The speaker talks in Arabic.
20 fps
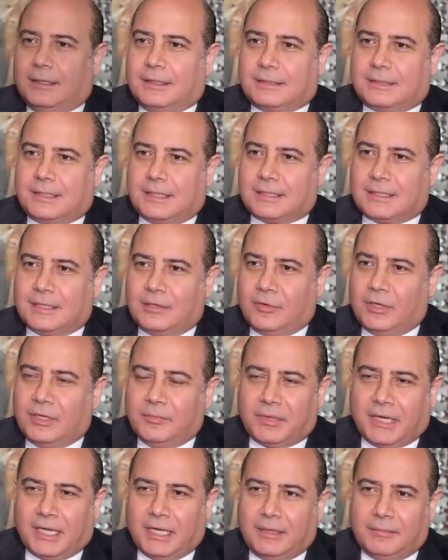استاذ سلوان
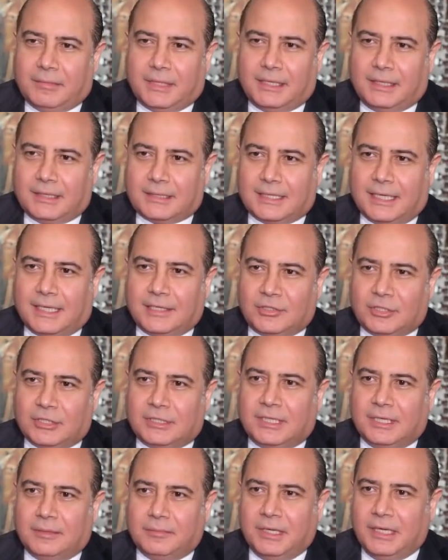ابراهيم انا سعيد
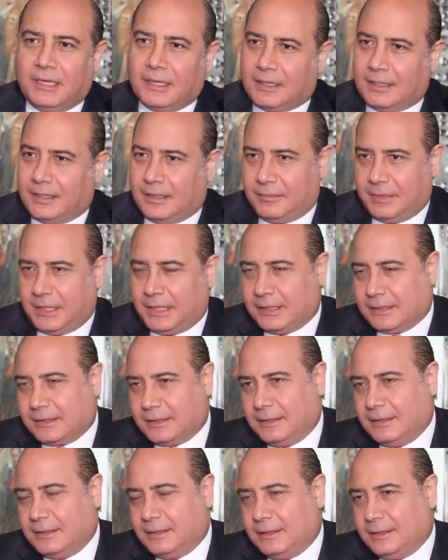جدا باللقاء
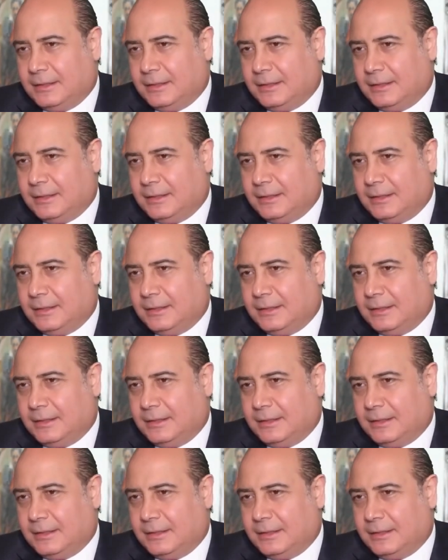معك